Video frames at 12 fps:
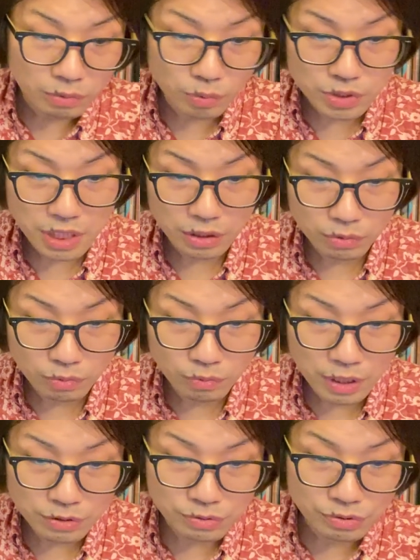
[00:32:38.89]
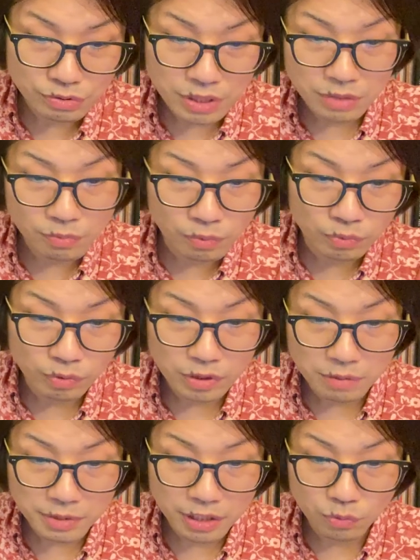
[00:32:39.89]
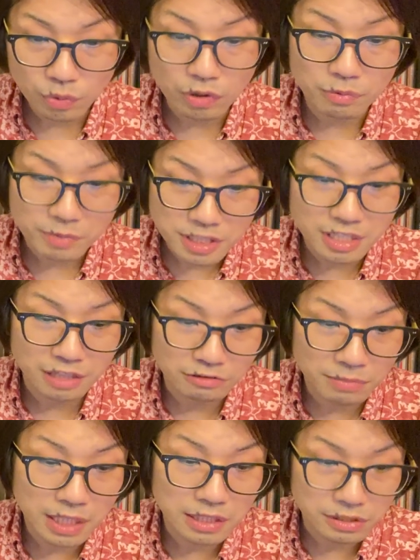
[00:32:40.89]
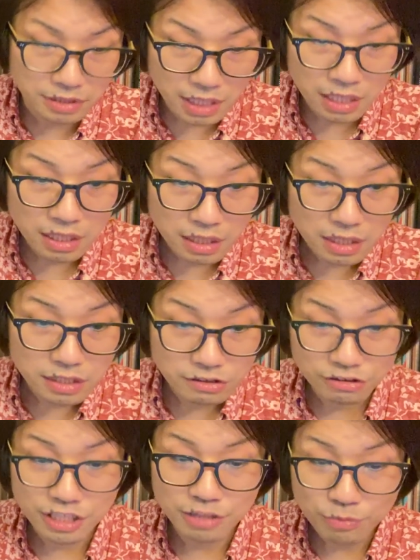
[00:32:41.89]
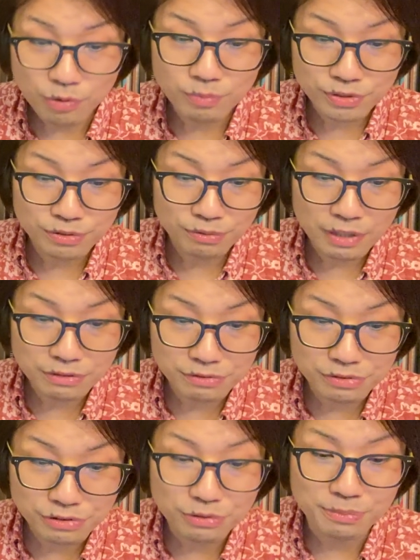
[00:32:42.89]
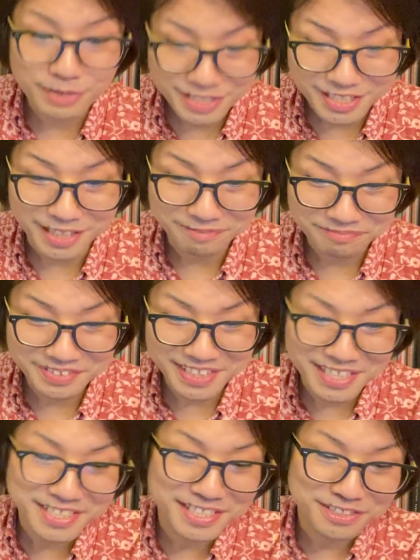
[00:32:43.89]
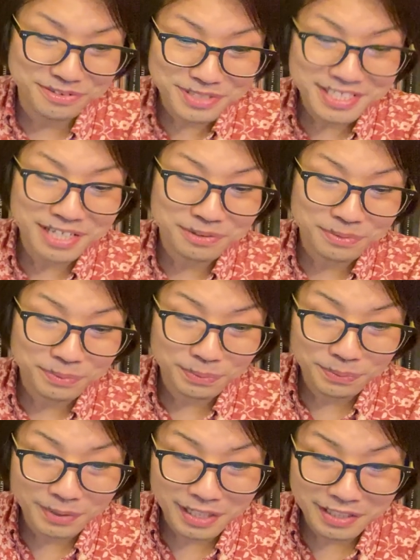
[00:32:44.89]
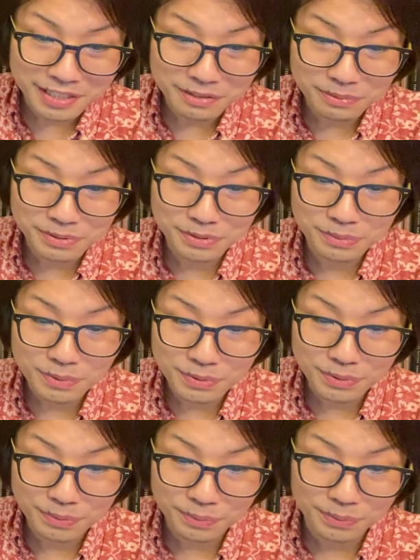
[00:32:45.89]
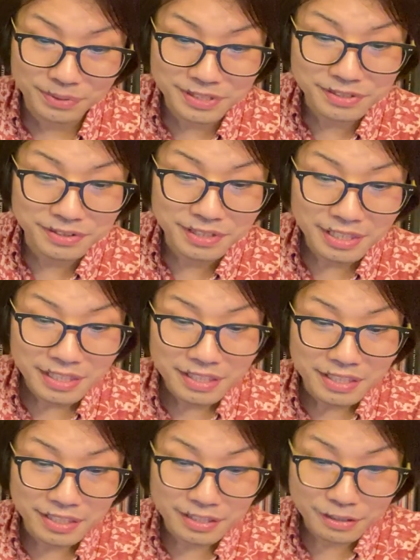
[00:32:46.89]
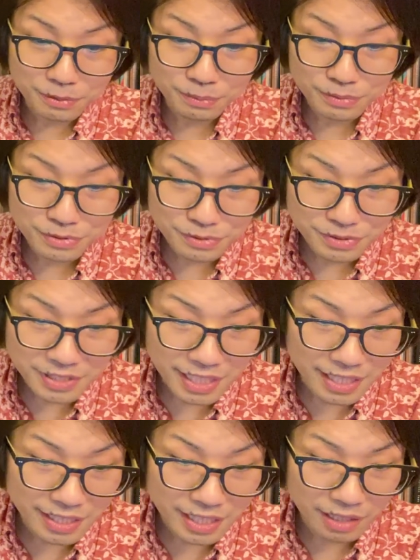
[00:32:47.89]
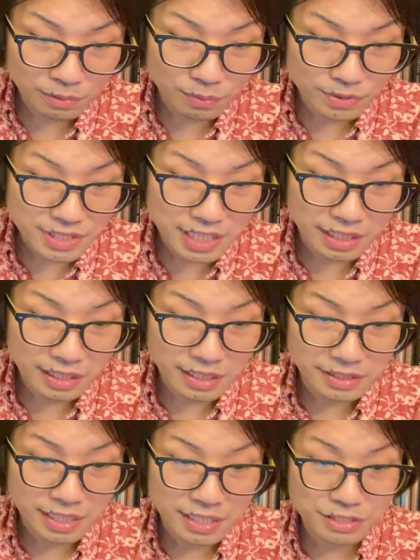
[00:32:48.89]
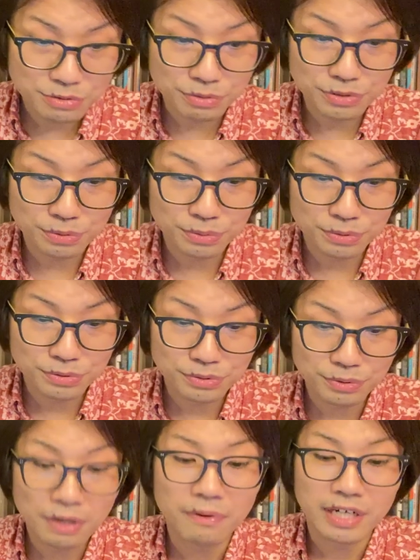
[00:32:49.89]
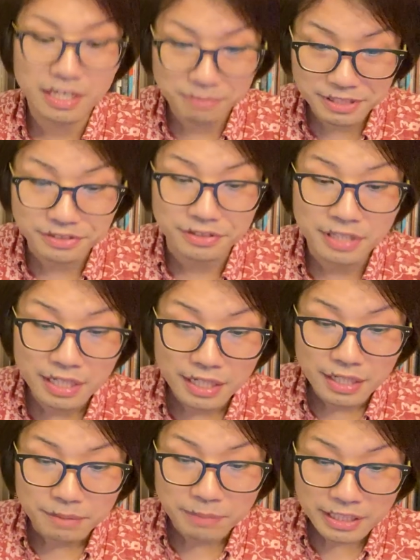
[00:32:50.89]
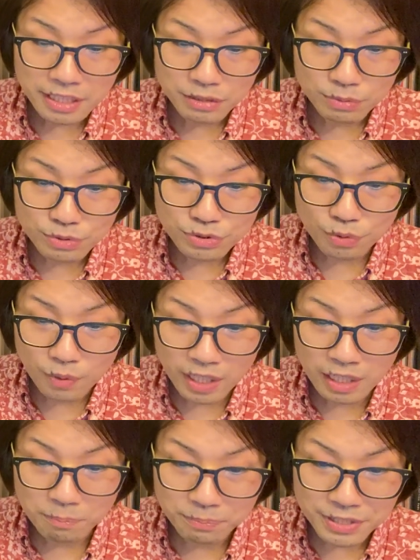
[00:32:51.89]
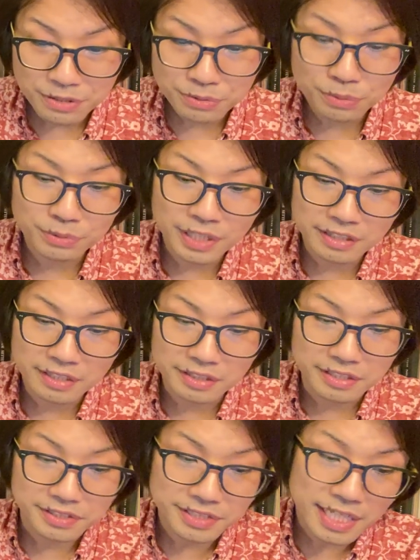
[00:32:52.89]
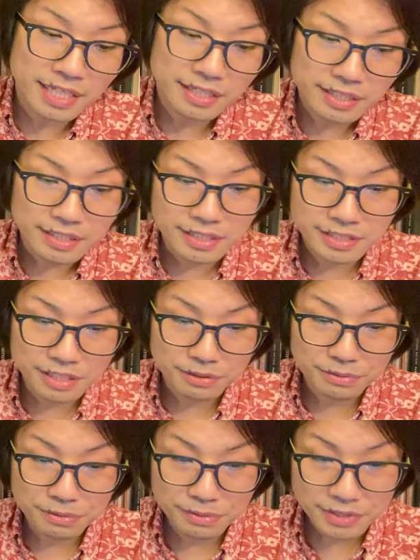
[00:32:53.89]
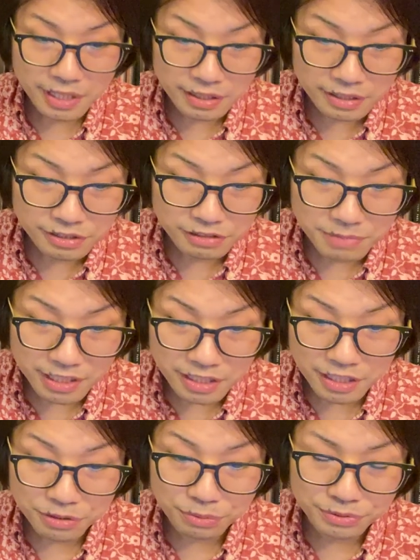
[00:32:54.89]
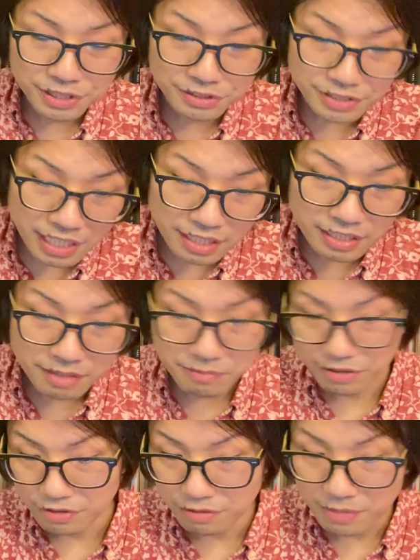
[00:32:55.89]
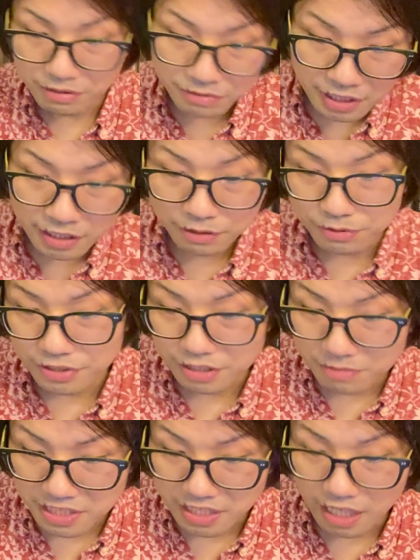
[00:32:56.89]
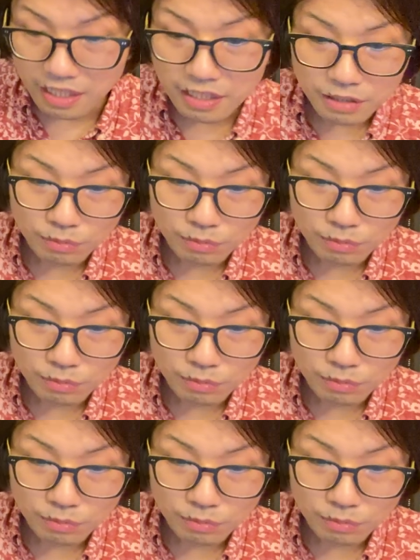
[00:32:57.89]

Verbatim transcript: ほうちゃんのワンツースリーを踊ってみた動画を見ました。うまいですね。次にモンスのワンツースリーを見ました。さやしがじゅうにさいということを考えるとすごいの一言です。えー、教習生やほうちゃんがさやしを理想とするのが分かります。摩天楼ショーはカップリング曲だったんですね。以前国尾さんが勧めていた曲ですね。巡り巡ってたどり着きました。